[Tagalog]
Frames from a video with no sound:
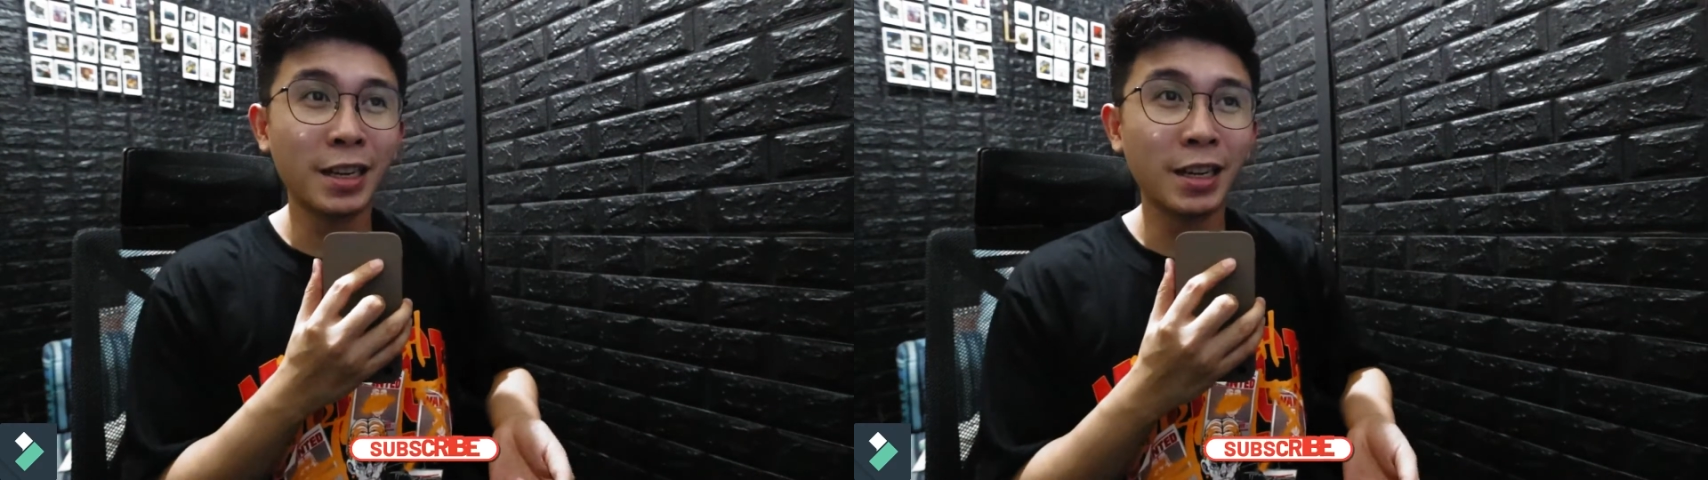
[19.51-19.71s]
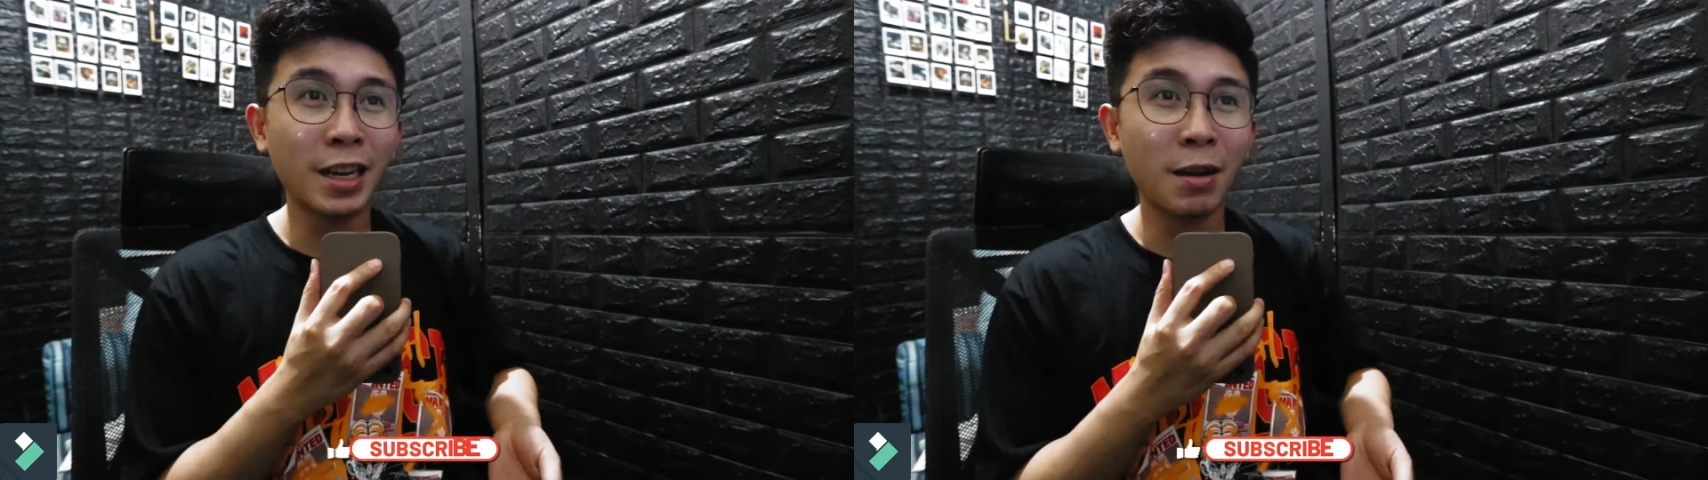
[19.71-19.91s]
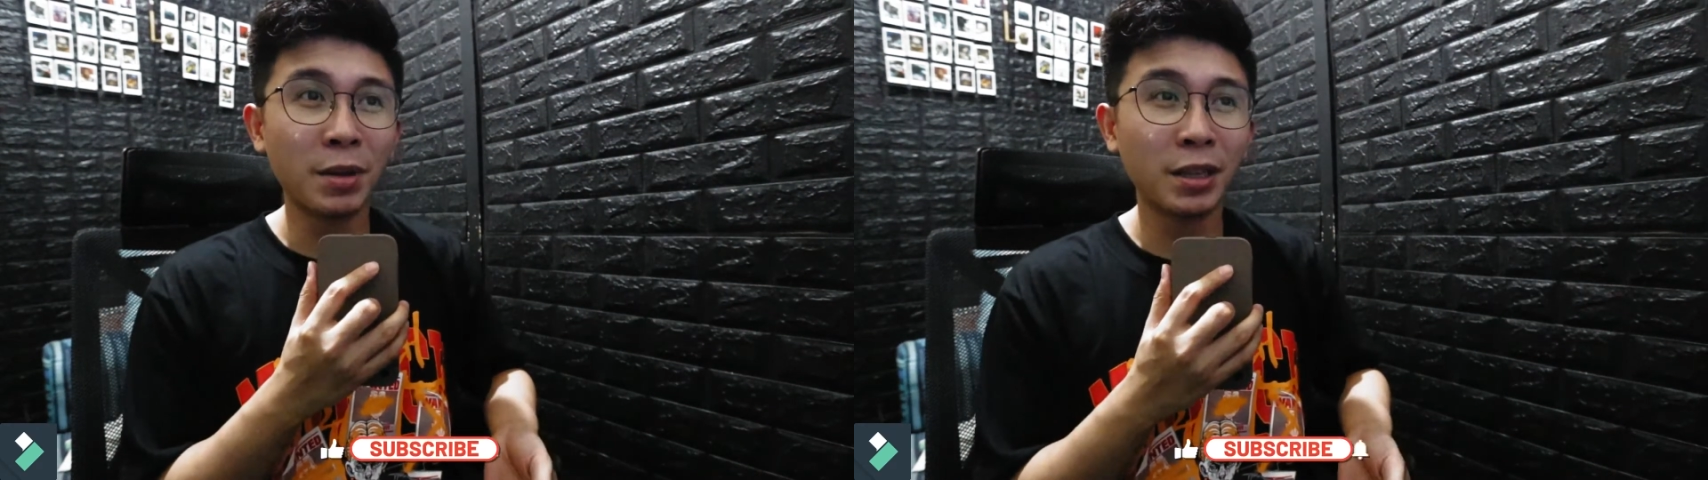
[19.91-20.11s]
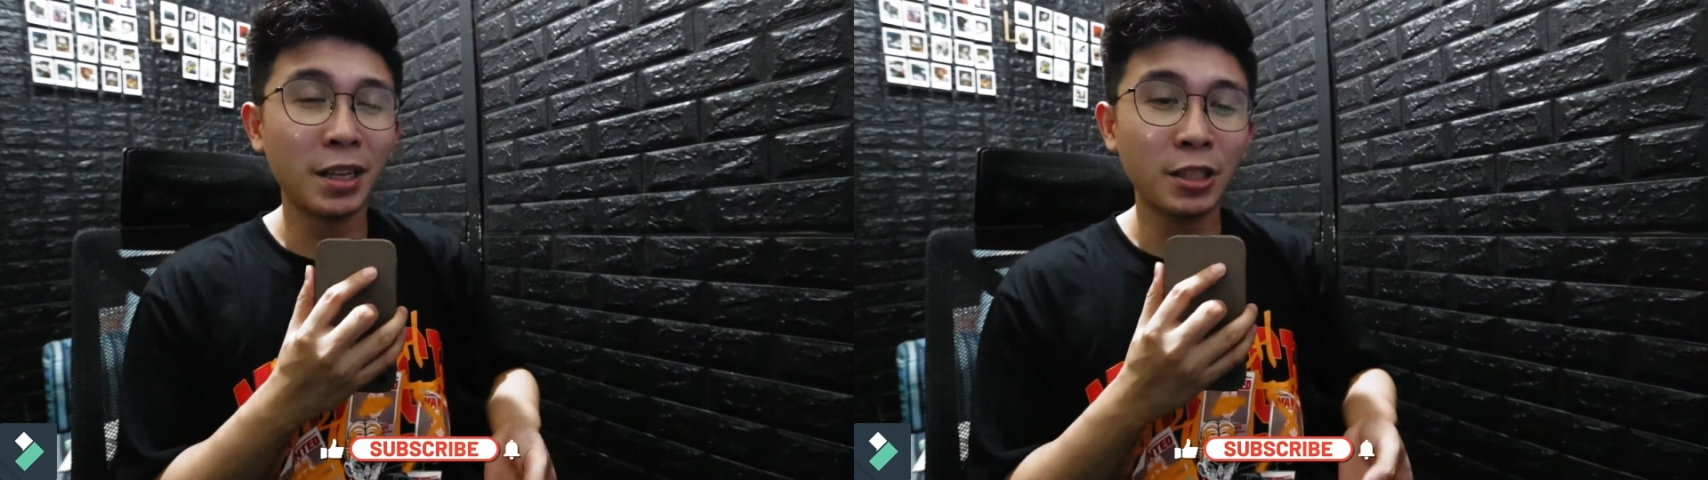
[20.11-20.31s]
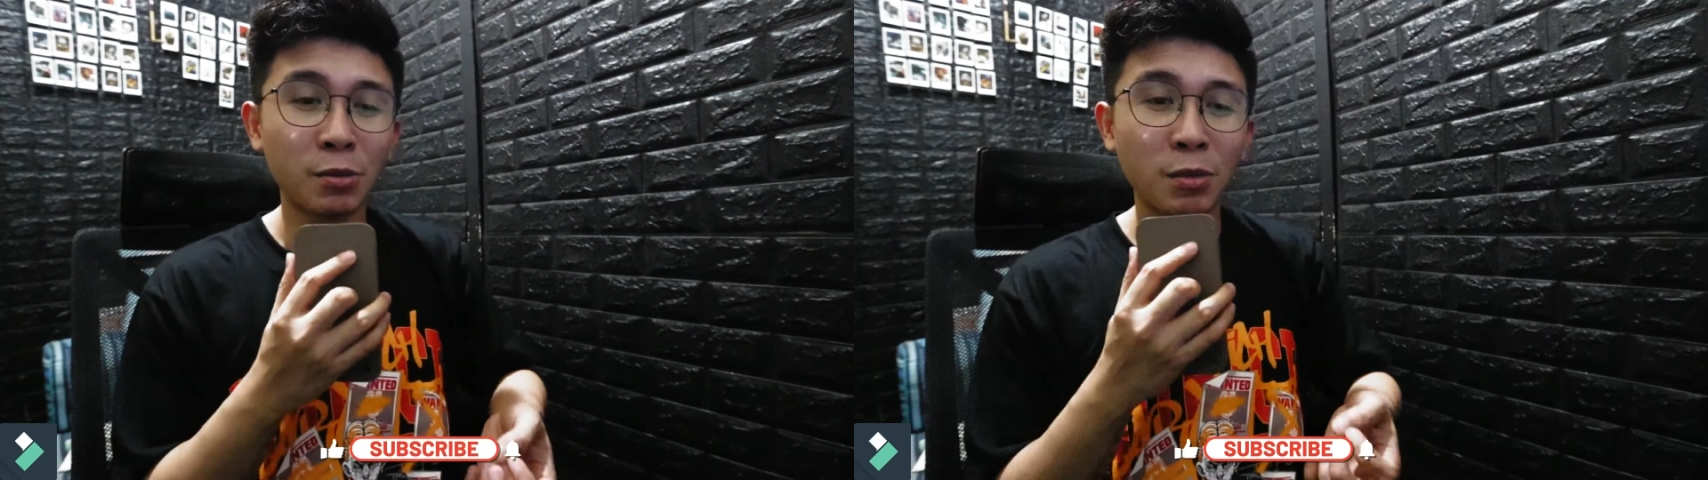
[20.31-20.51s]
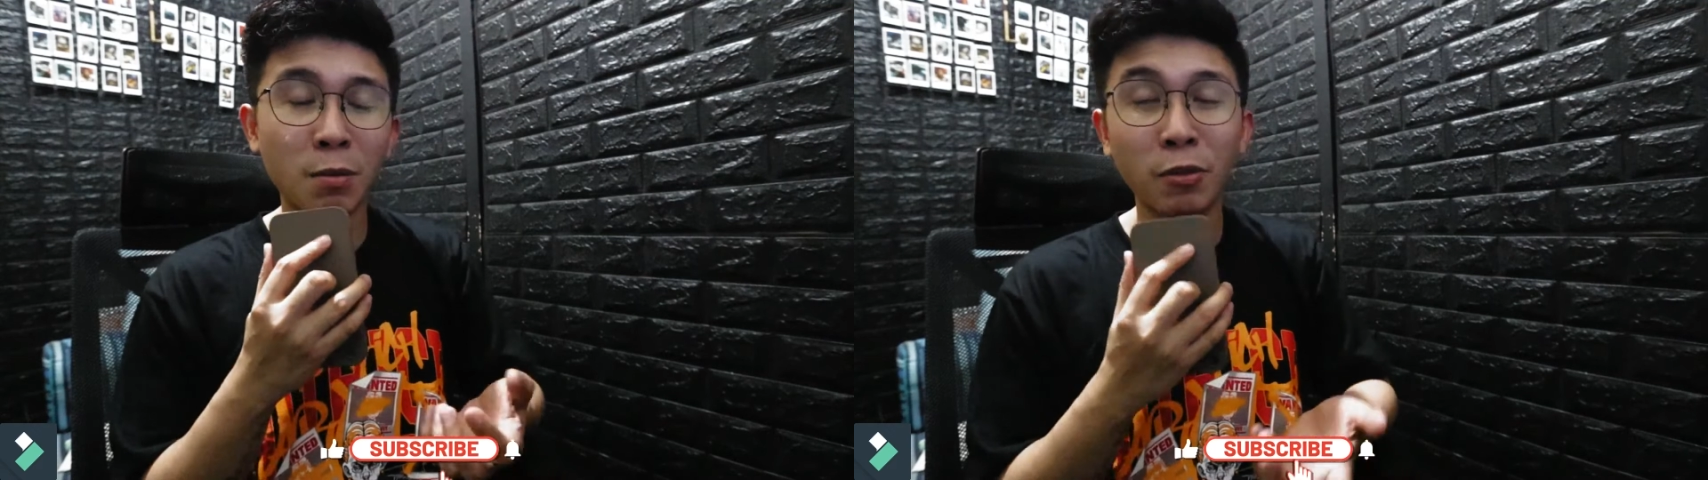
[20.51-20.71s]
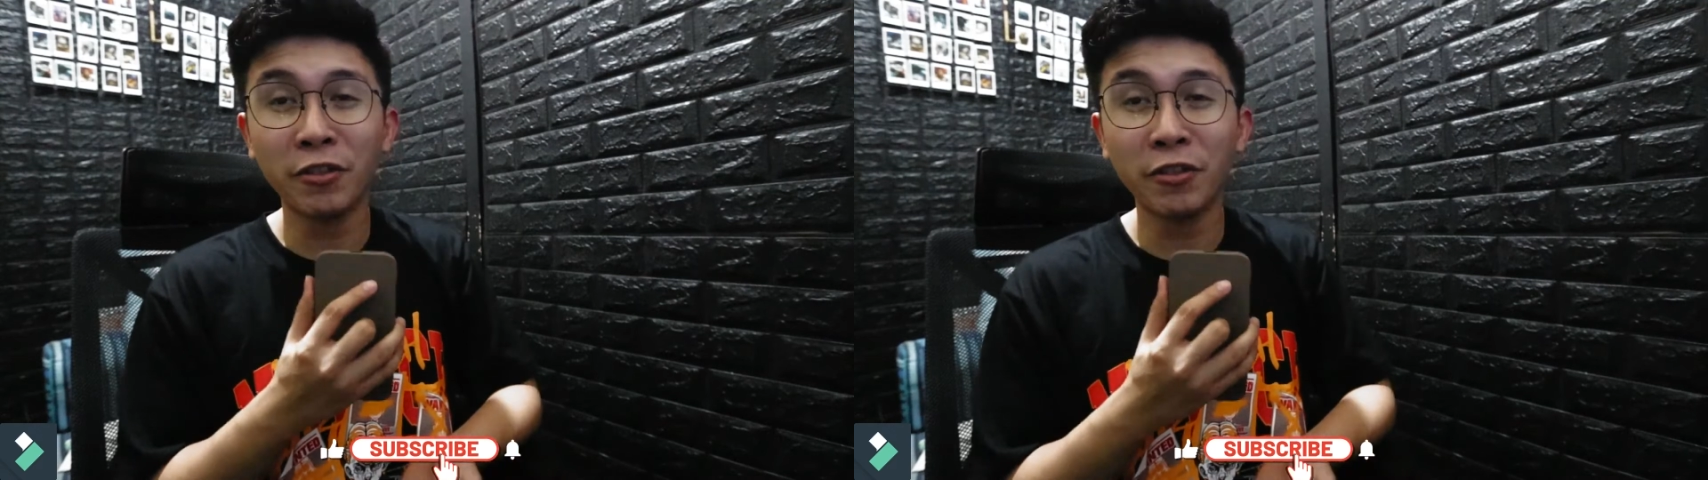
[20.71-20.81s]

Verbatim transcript: ginagamit and sa mga